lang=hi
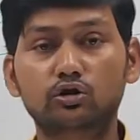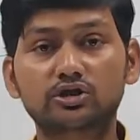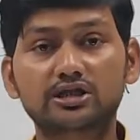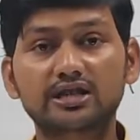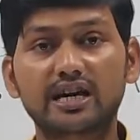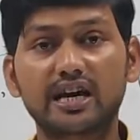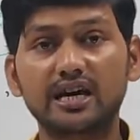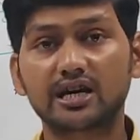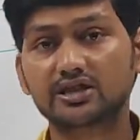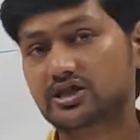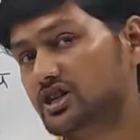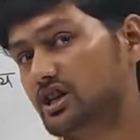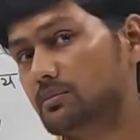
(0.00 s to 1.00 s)
खोज किए
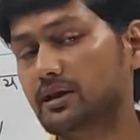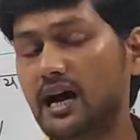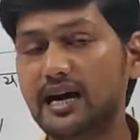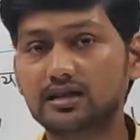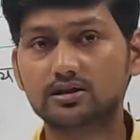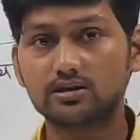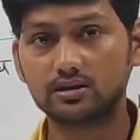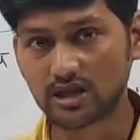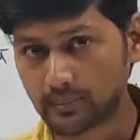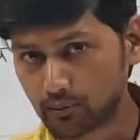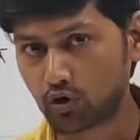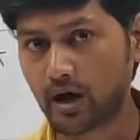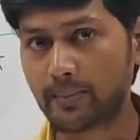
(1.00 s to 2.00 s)
हैं जिसके लिए मैंने आज
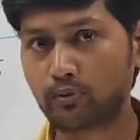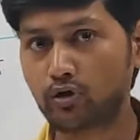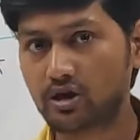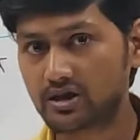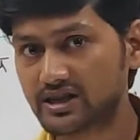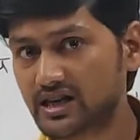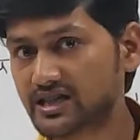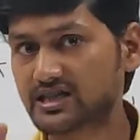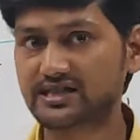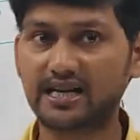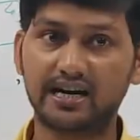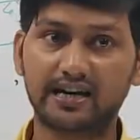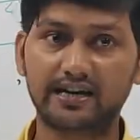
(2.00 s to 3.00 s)
सबको आपको डिटेल से
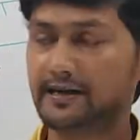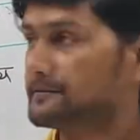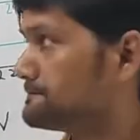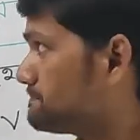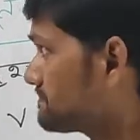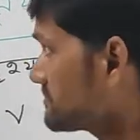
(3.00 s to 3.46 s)
चर्चा करेंगे